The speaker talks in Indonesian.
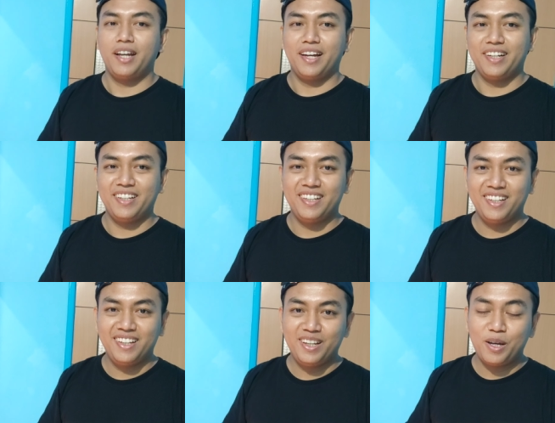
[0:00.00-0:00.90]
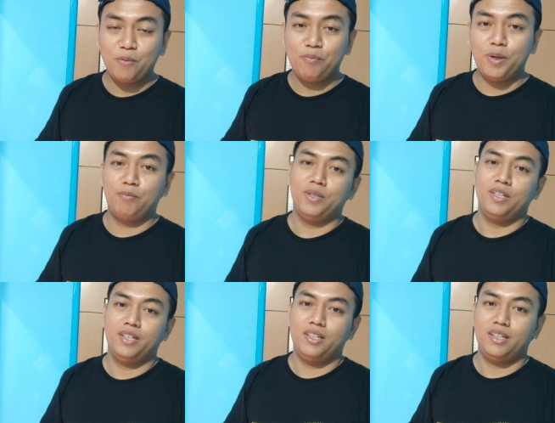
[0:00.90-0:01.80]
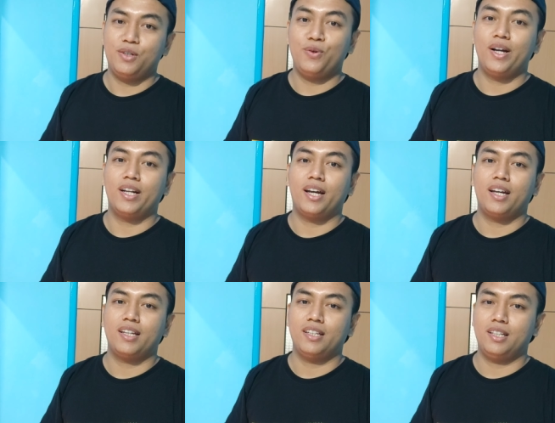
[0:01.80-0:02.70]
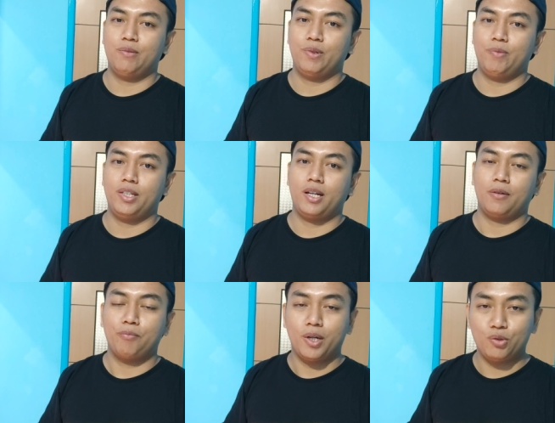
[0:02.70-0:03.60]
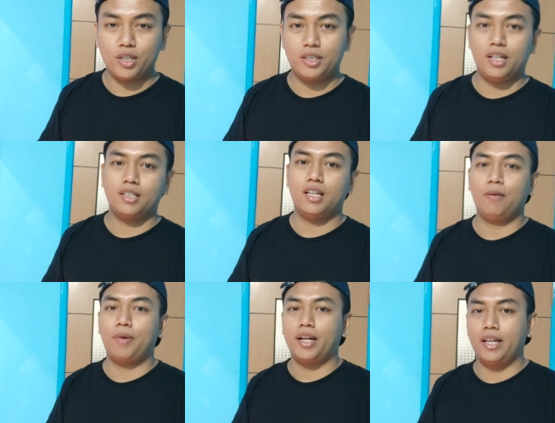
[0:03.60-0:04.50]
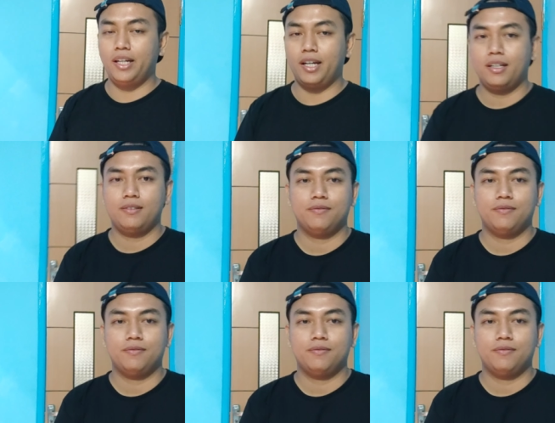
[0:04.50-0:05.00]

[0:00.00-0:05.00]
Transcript: dari baby iguana ini teman-teman yang baru saja saya panen ya